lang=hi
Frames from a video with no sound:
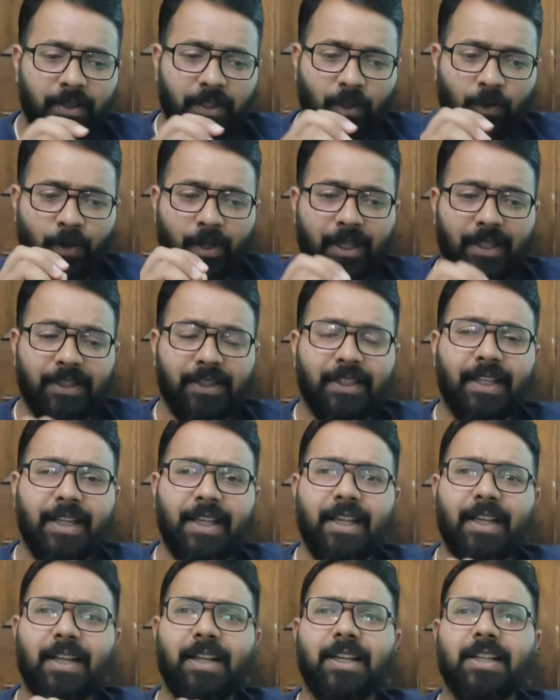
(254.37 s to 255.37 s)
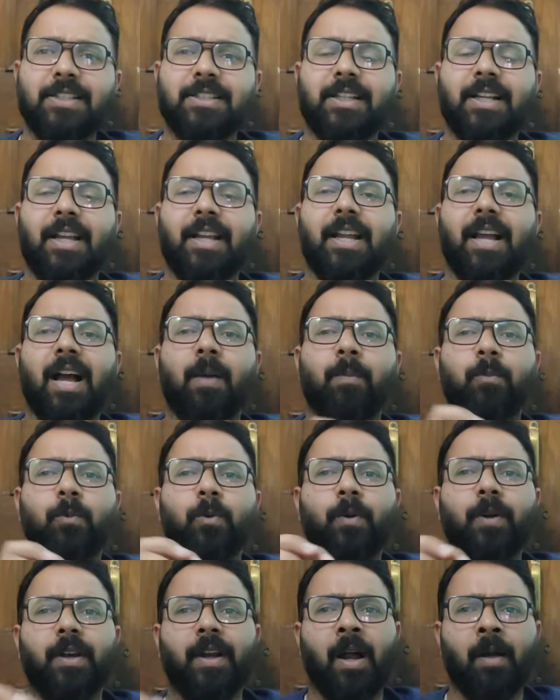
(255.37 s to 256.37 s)
देखो हिंदी इंग्लिश के
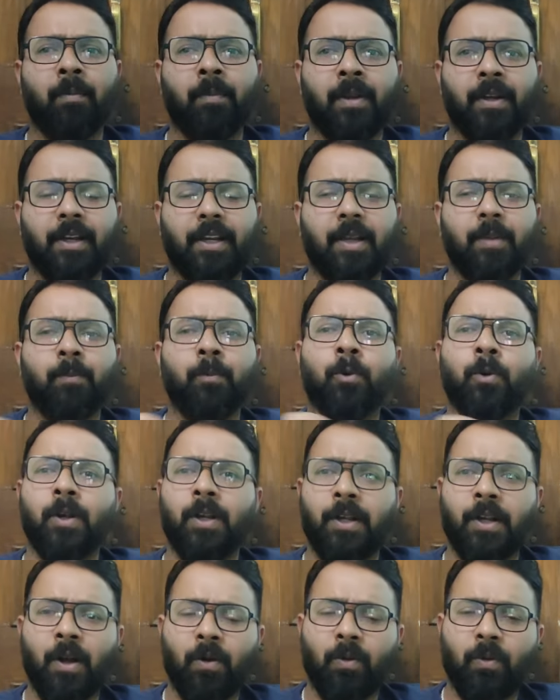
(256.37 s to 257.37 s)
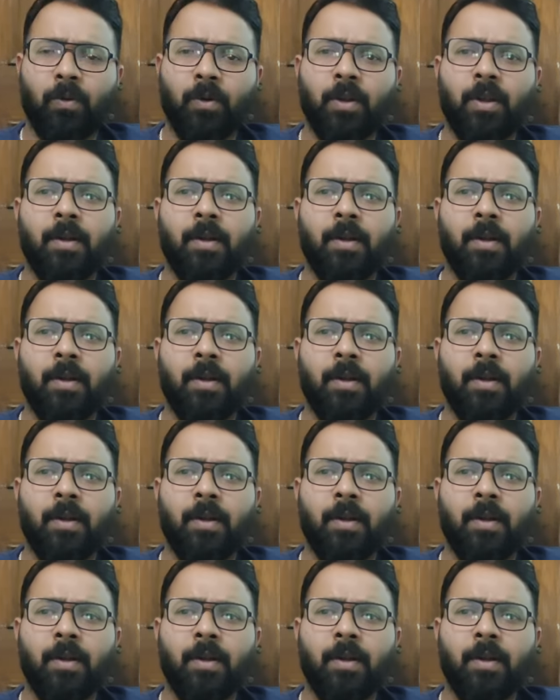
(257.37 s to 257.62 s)
आपको ग्रामर की बुक लिया हो